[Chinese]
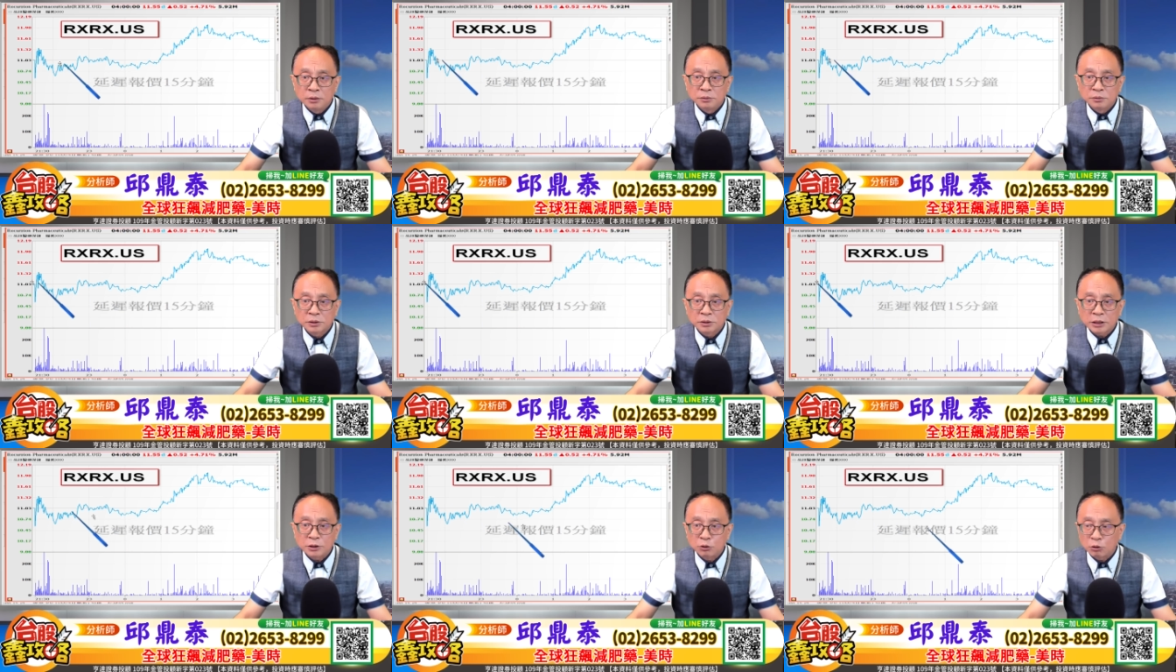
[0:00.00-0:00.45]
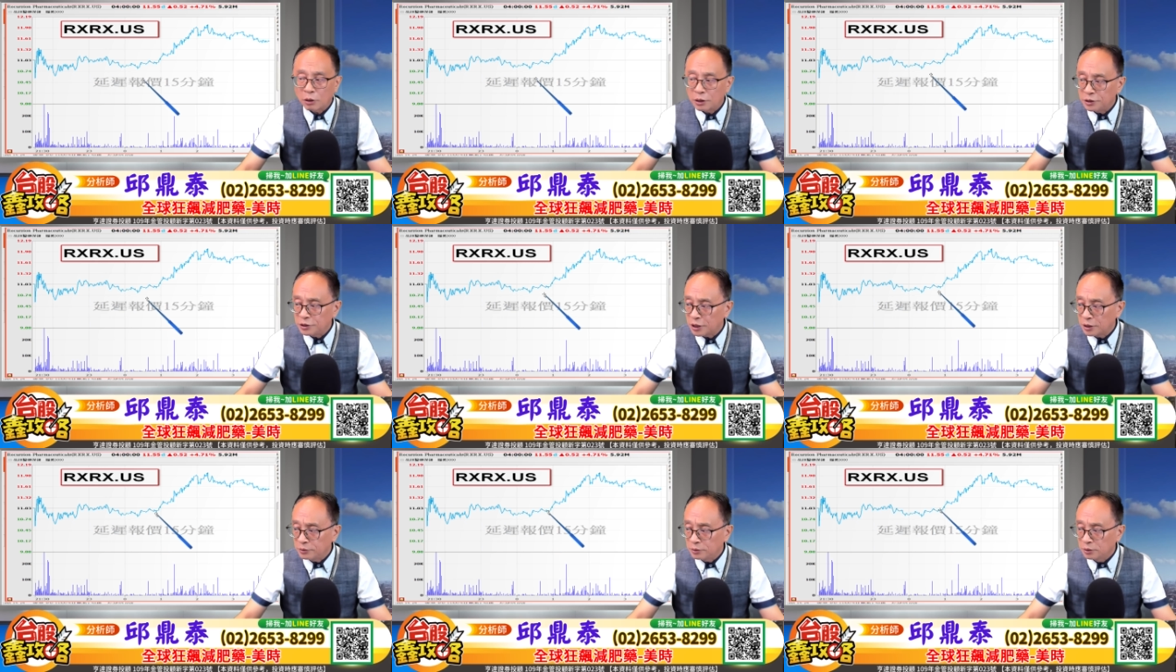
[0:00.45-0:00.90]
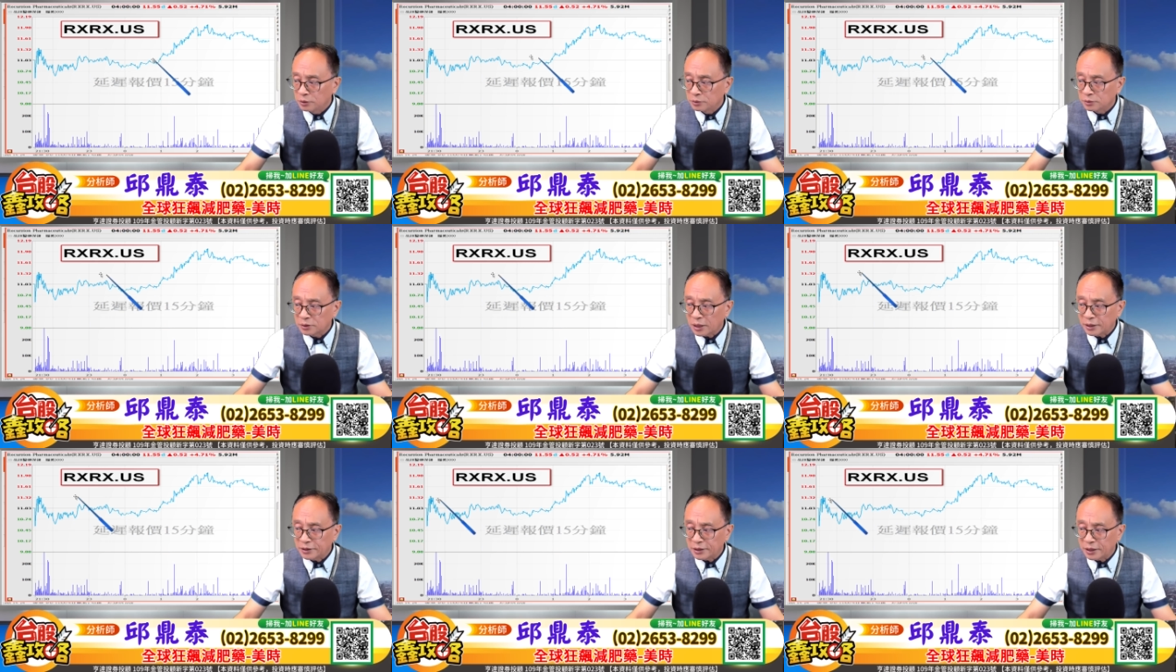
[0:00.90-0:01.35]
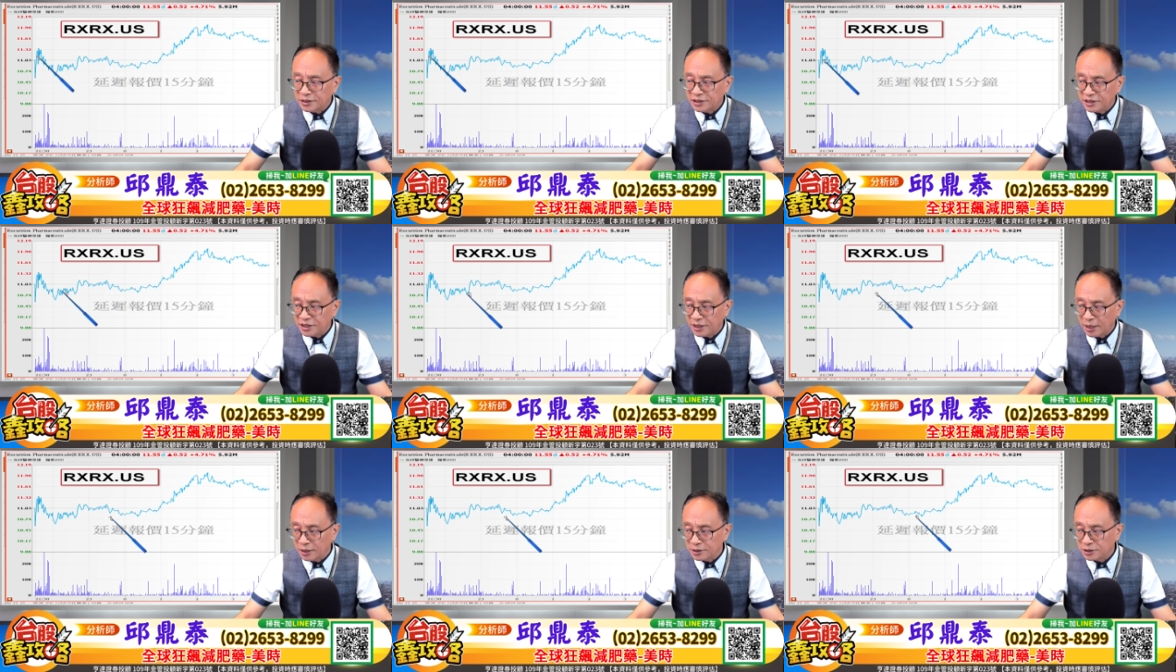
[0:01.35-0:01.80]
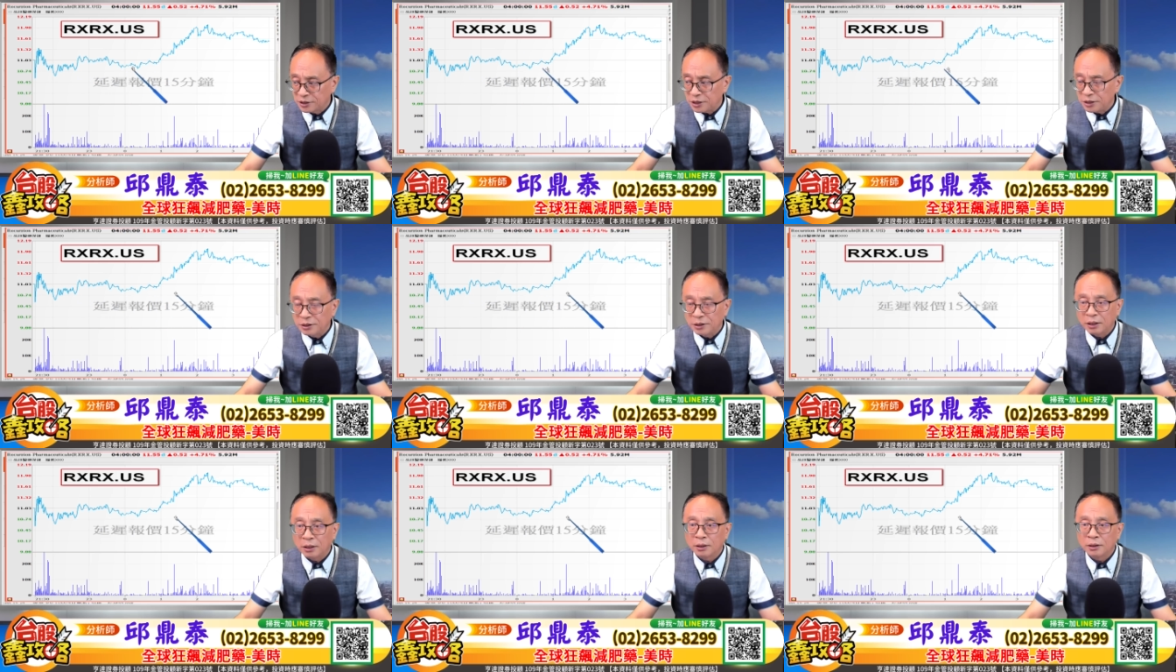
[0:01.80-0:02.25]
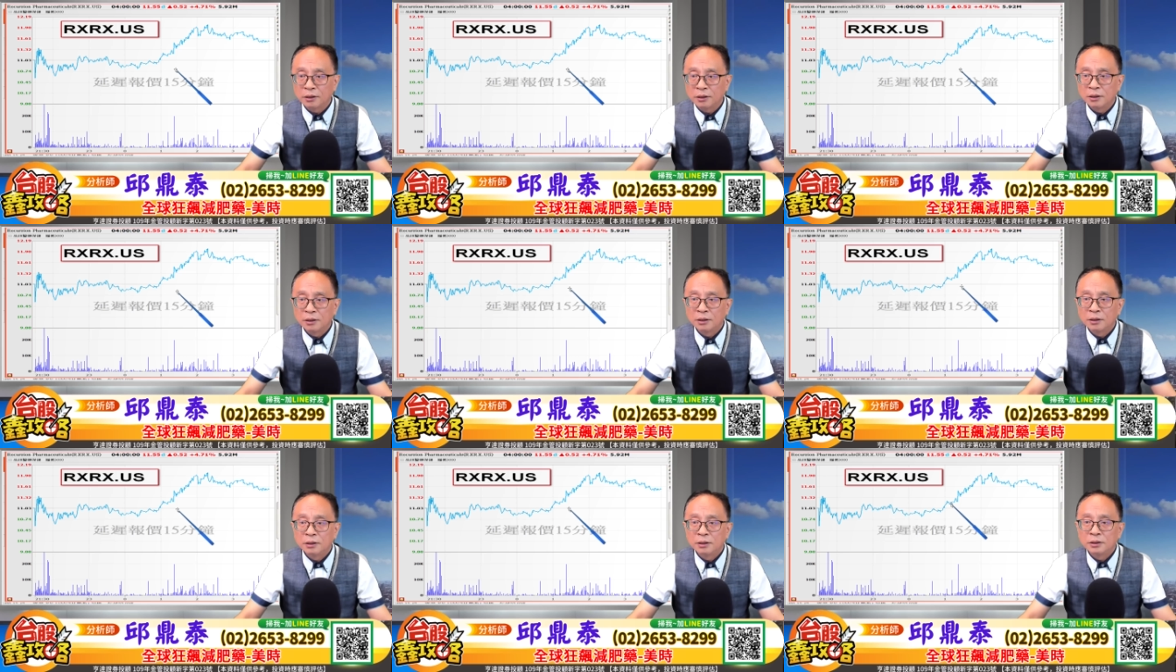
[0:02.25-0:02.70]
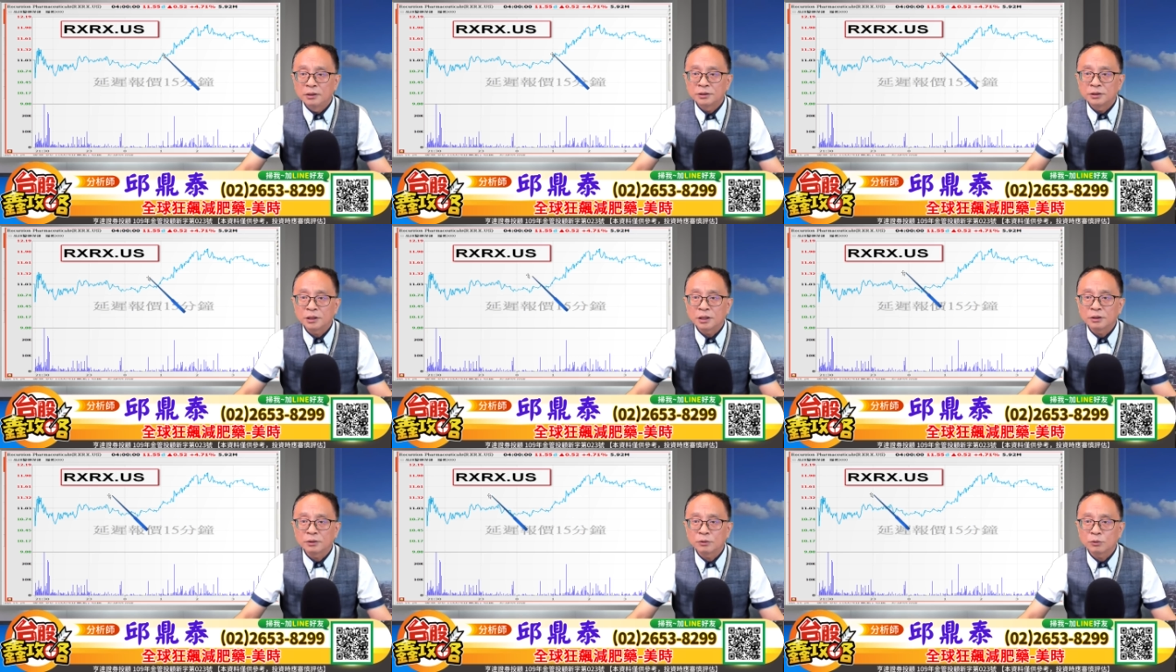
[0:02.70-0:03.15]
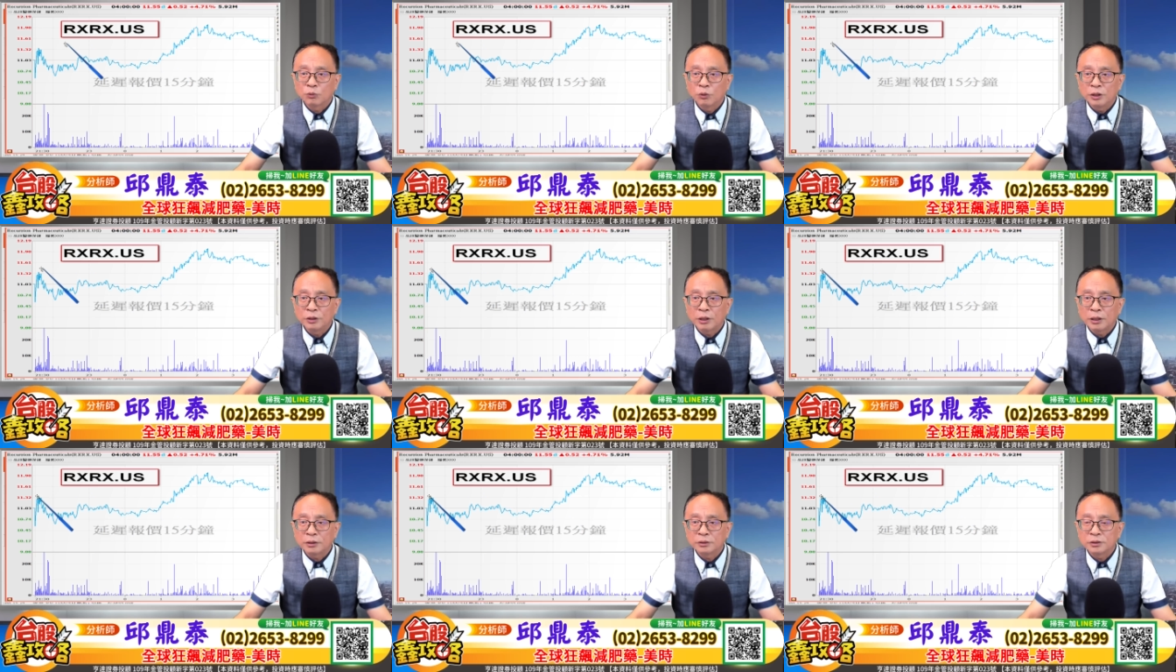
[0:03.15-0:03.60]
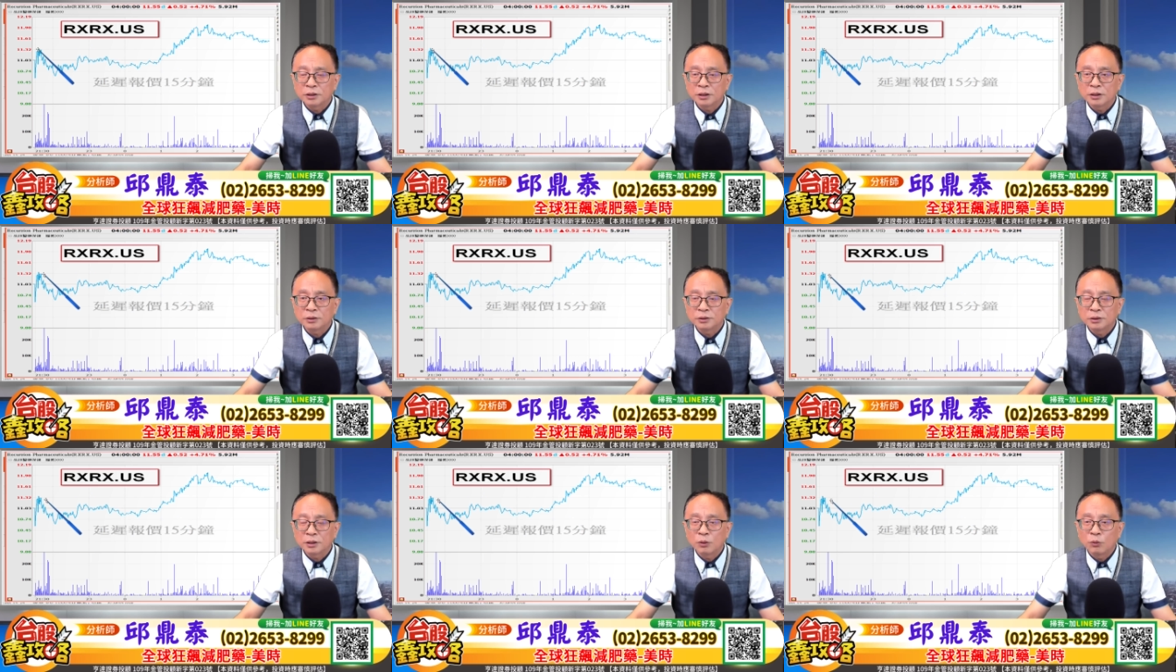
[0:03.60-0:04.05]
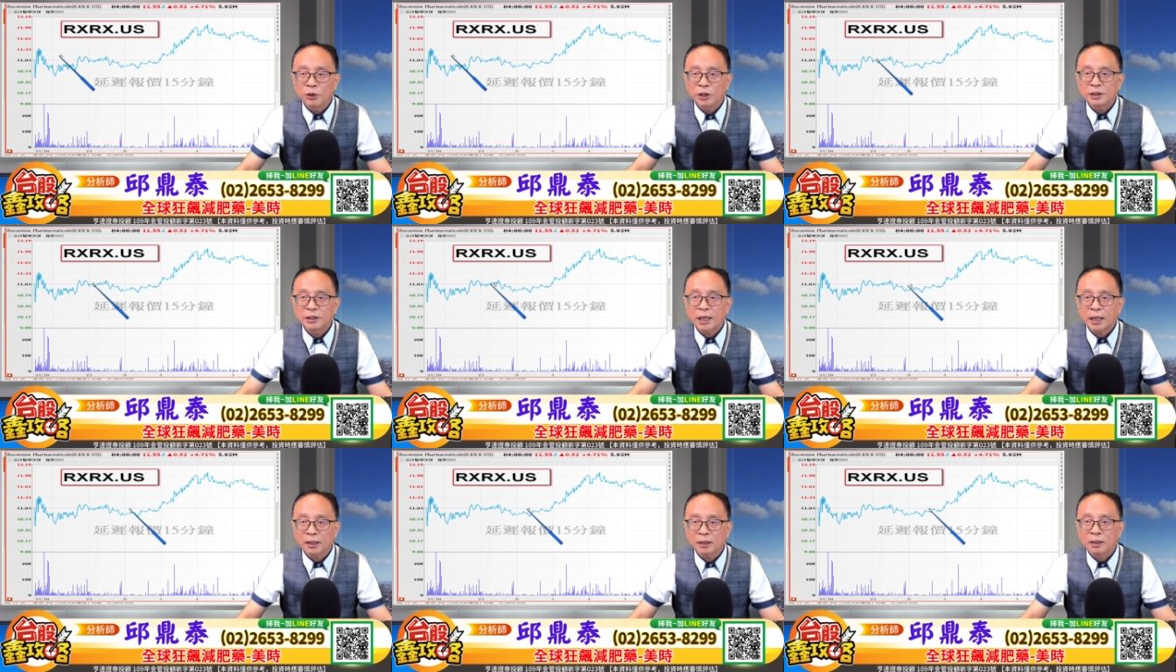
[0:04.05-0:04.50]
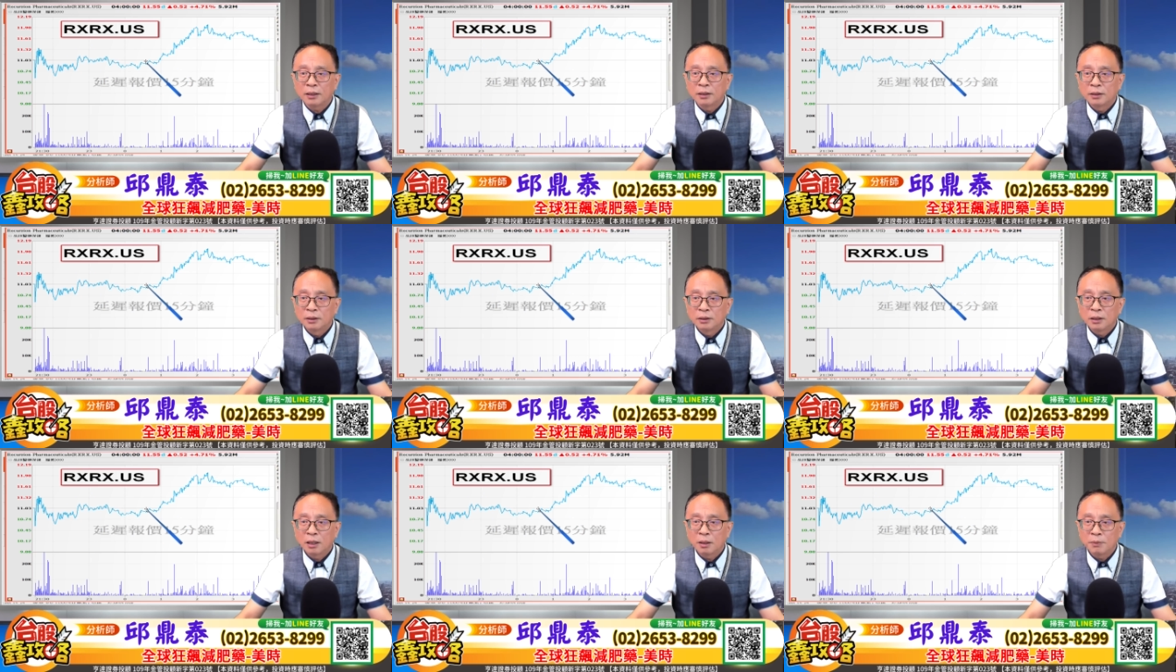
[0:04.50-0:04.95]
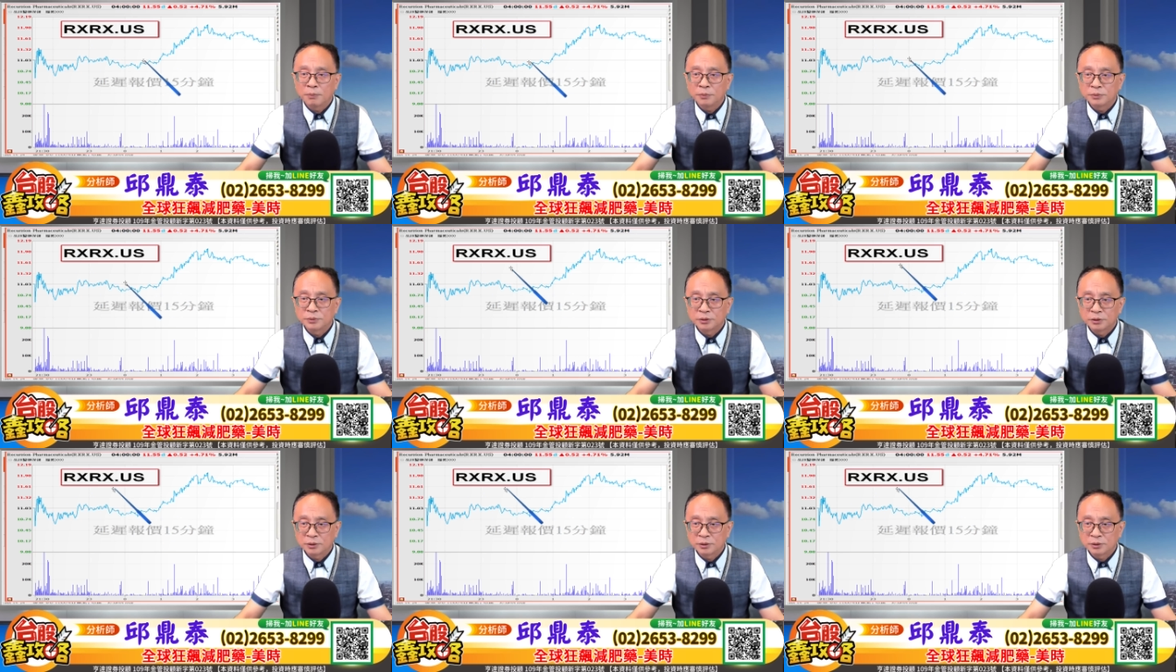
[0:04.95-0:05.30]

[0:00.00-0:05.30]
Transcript: 但突然间大家抢进了这个围软这个这个辉达啊，